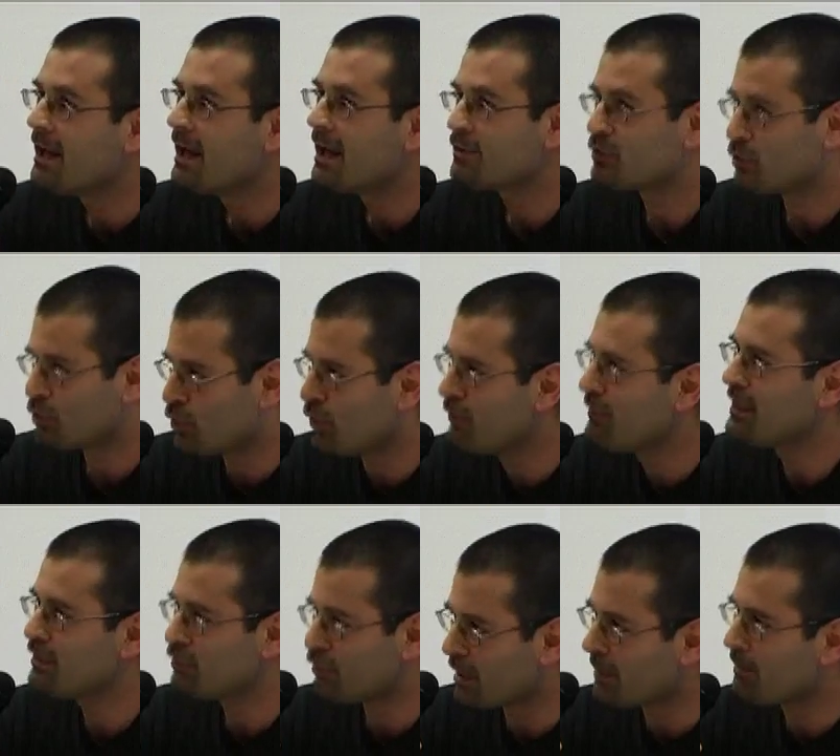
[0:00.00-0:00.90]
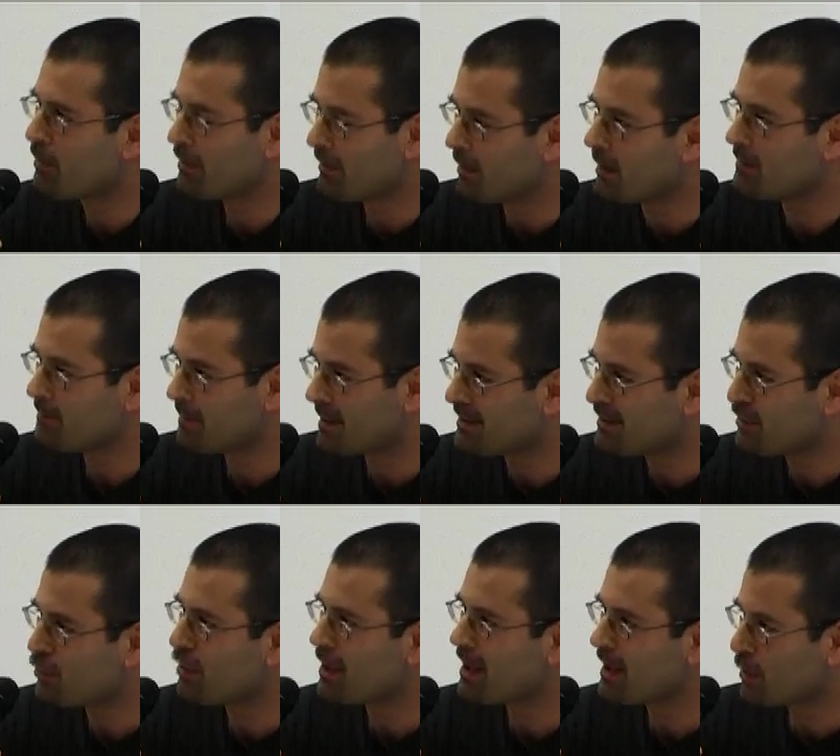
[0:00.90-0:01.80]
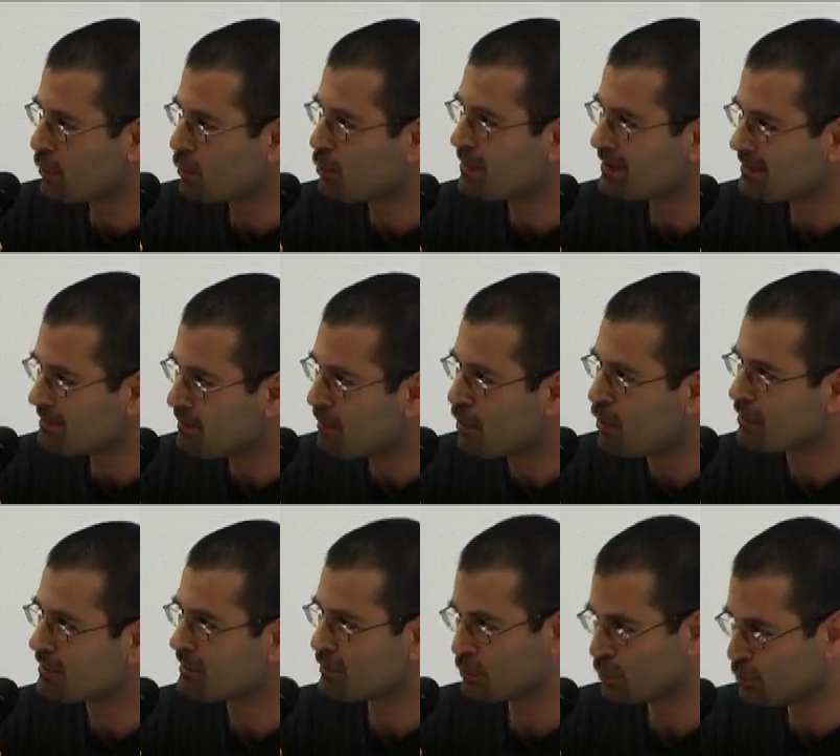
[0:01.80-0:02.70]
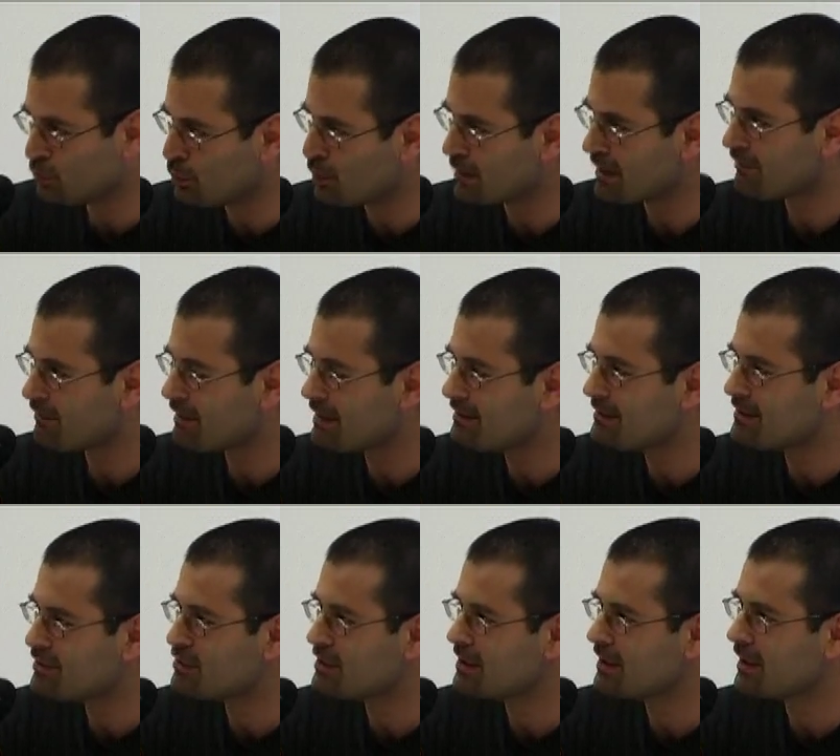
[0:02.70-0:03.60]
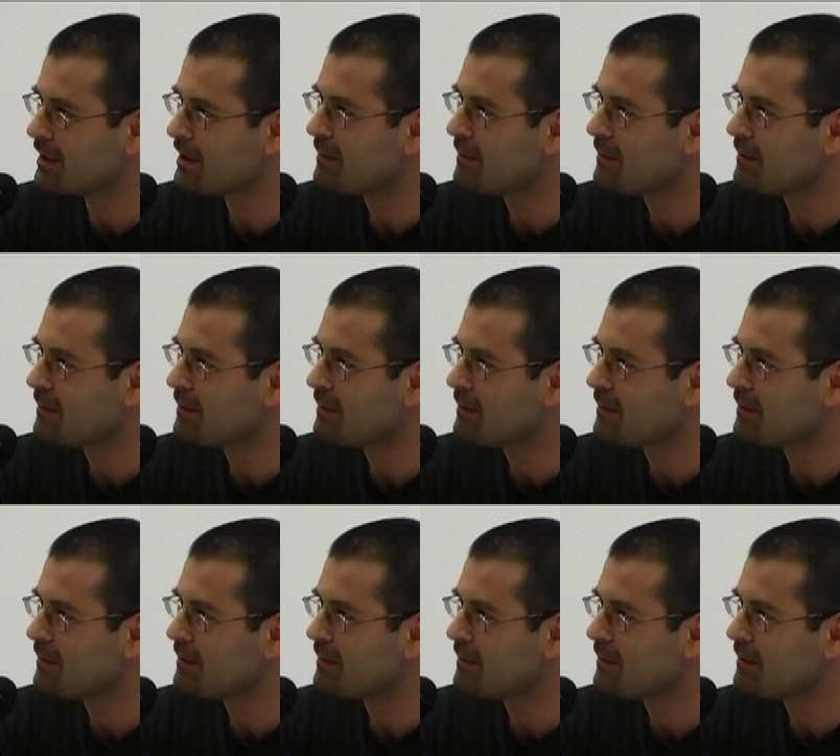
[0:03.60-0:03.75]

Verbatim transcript: Sono convinto che poi in particolare alcuni sport duri, fisici,